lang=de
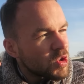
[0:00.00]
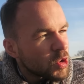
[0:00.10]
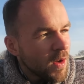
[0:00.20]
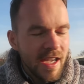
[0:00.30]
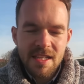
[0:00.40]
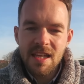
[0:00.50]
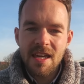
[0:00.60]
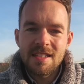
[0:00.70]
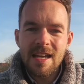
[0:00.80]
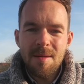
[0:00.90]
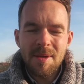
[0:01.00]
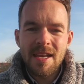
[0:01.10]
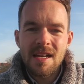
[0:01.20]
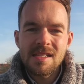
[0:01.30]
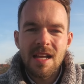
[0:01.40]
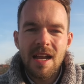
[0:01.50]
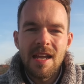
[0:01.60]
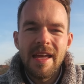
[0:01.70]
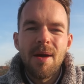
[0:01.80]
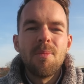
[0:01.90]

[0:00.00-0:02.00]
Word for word: so richtig, richtig abgehen lassen kann,